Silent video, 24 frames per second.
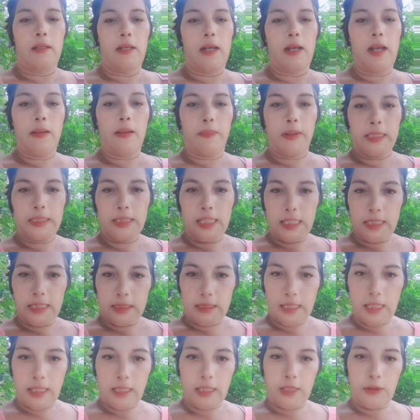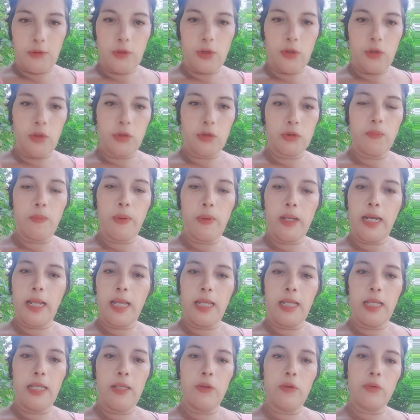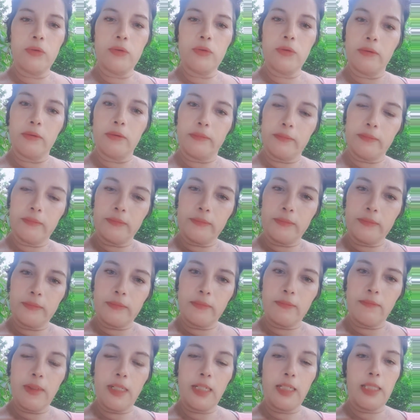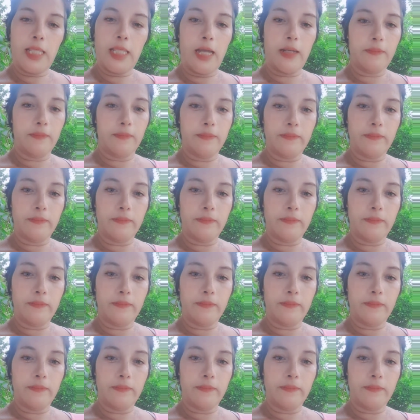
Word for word: la presencia de Dios para ellos, ¿verdad?